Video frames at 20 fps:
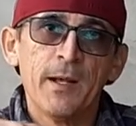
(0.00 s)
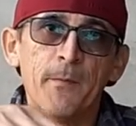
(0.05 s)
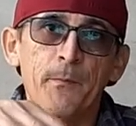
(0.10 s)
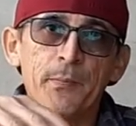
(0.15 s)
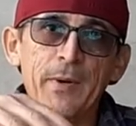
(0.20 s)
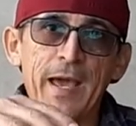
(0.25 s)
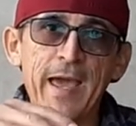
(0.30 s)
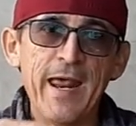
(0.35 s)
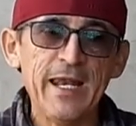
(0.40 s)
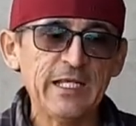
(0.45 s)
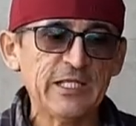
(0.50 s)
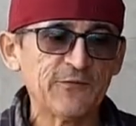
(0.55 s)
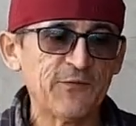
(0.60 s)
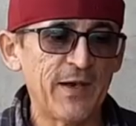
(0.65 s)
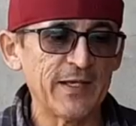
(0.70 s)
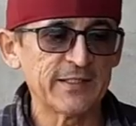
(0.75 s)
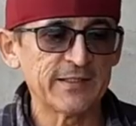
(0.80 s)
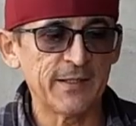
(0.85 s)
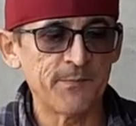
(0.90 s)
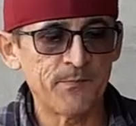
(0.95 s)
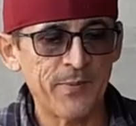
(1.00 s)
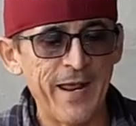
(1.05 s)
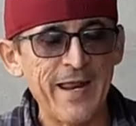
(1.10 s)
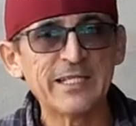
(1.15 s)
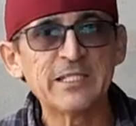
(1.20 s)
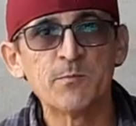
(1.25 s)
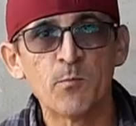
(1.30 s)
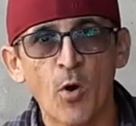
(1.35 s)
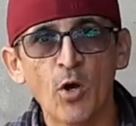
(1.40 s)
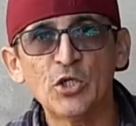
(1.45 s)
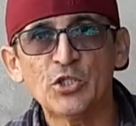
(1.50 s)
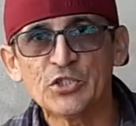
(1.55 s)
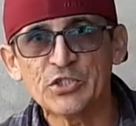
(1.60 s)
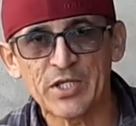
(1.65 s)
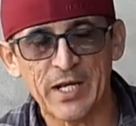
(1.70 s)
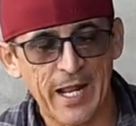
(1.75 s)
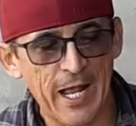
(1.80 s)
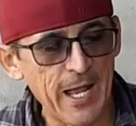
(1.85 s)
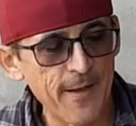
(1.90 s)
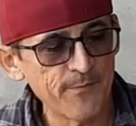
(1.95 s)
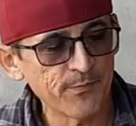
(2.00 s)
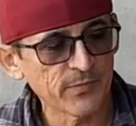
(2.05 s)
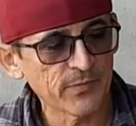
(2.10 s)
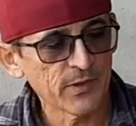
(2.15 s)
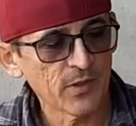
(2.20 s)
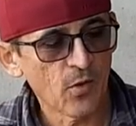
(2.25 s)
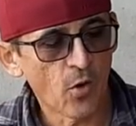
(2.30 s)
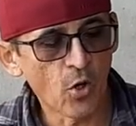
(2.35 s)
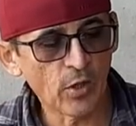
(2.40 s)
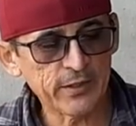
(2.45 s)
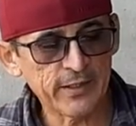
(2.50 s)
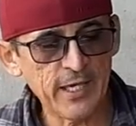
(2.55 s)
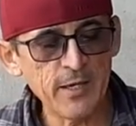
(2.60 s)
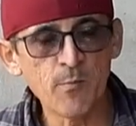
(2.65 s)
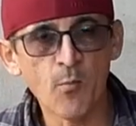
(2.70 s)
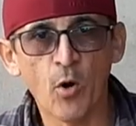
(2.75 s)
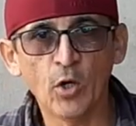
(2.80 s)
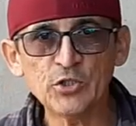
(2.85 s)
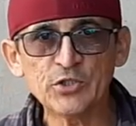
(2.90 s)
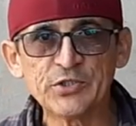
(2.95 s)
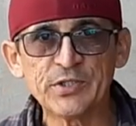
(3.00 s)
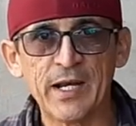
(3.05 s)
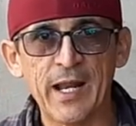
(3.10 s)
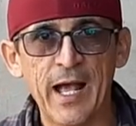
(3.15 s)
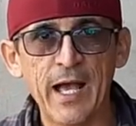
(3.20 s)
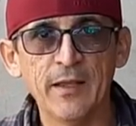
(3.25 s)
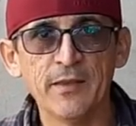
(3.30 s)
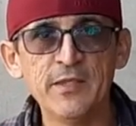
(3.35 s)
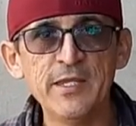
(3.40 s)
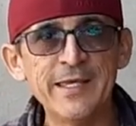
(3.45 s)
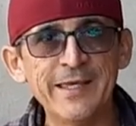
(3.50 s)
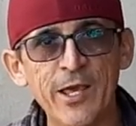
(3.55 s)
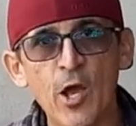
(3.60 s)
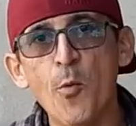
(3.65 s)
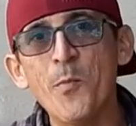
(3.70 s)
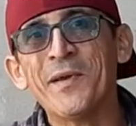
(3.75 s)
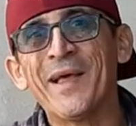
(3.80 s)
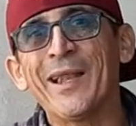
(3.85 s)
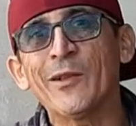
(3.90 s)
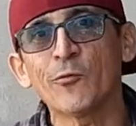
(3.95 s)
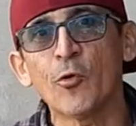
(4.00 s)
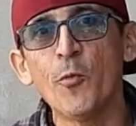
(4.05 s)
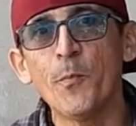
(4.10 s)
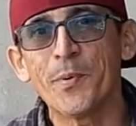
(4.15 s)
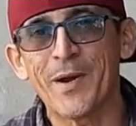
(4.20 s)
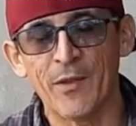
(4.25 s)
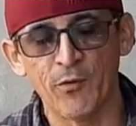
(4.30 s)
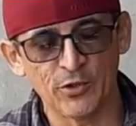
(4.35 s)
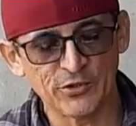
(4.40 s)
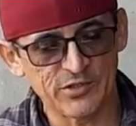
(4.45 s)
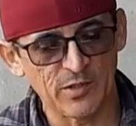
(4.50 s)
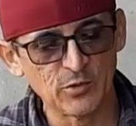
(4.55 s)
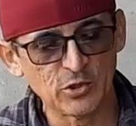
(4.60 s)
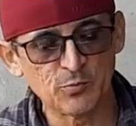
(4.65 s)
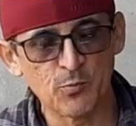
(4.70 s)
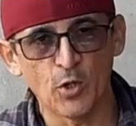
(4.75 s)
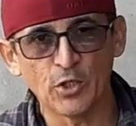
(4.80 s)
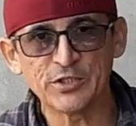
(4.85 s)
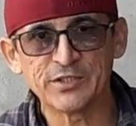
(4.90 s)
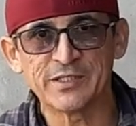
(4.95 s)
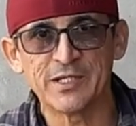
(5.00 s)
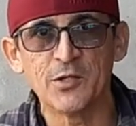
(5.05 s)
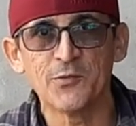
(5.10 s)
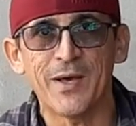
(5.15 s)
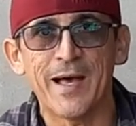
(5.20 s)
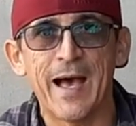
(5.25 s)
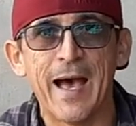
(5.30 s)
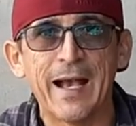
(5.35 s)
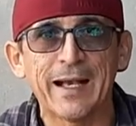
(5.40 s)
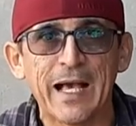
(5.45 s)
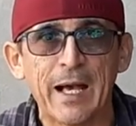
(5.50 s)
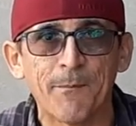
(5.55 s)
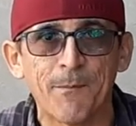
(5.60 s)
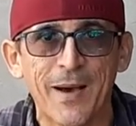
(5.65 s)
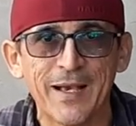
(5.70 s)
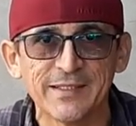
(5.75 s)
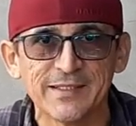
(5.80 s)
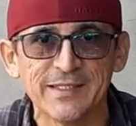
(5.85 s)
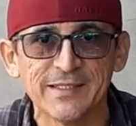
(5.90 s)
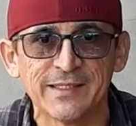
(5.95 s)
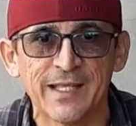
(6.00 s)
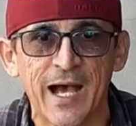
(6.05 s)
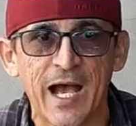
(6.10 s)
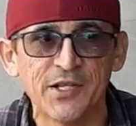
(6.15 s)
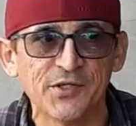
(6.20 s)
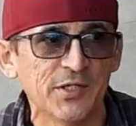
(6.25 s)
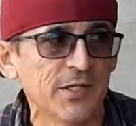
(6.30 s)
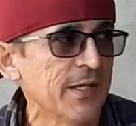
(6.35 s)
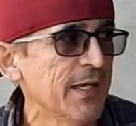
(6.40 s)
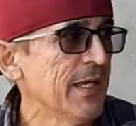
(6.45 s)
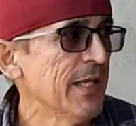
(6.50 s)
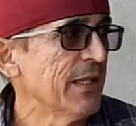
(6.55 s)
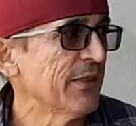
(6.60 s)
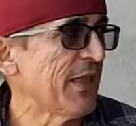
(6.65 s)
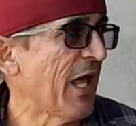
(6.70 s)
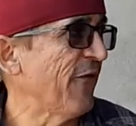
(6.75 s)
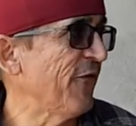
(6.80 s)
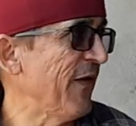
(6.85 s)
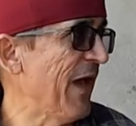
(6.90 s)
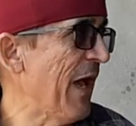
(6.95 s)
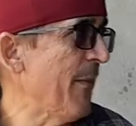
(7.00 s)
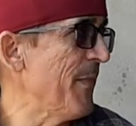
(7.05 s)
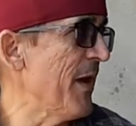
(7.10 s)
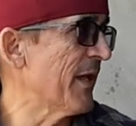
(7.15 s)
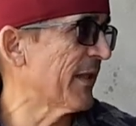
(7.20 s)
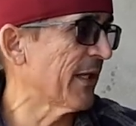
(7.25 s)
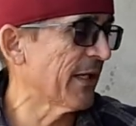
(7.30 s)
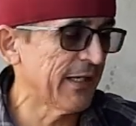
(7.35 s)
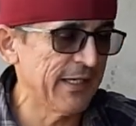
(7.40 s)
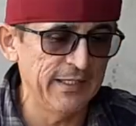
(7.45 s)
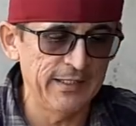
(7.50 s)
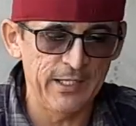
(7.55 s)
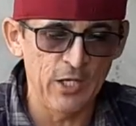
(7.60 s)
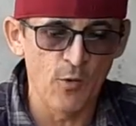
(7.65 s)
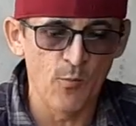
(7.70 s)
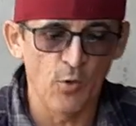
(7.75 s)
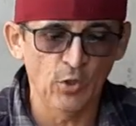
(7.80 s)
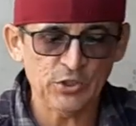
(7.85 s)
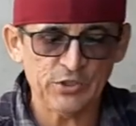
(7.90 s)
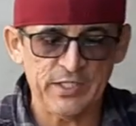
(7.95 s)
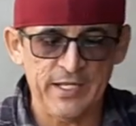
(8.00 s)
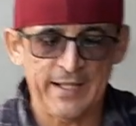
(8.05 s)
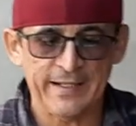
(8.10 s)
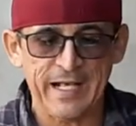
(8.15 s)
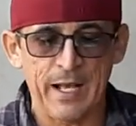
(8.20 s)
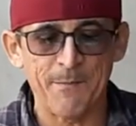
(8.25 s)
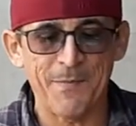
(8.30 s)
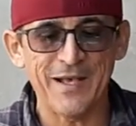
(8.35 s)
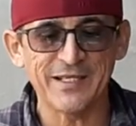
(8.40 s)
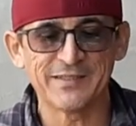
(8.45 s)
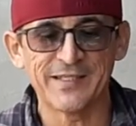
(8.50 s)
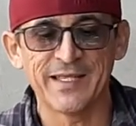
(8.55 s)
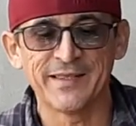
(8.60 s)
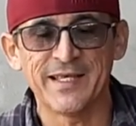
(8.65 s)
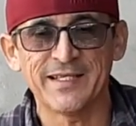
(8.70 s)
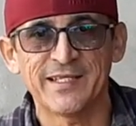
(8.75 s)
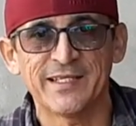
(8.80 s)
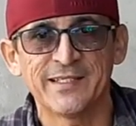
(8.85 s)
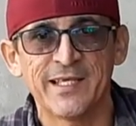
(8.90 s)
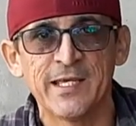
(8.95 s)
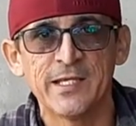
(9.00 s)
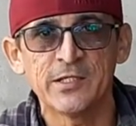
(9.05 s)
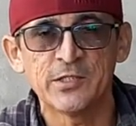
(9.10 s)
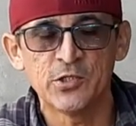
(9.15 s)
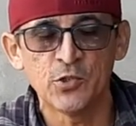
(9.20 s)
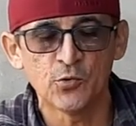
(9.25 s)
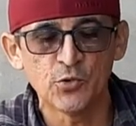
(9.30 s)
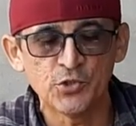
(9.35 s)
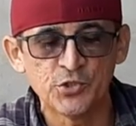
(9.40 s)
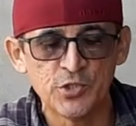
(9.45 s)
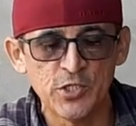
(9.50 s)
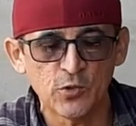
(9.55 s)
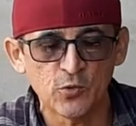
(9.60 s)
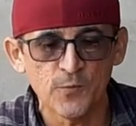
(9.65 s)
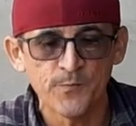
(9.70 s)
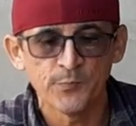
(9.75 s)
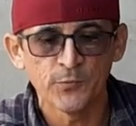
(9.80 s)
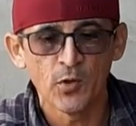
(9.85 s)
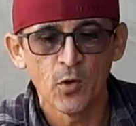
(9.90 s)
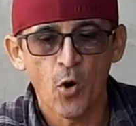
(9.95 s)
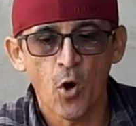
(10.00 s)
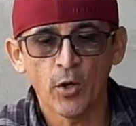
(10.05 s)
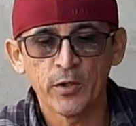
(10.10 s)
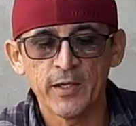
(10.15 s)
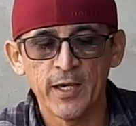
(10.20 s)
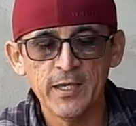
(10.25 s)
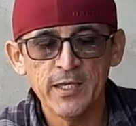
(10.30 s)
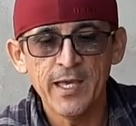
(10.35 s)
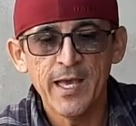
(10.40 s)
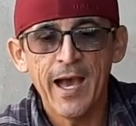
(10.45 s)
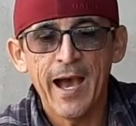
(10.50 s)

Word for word: Para eles, fazer, eles mostrar ok? Mostrar, ninguém é obrigado a comprar, nós estamos mostrando a capacidade da ferramenta, que nem eu mostrei a capacidade dessa serra tico-tico, ok?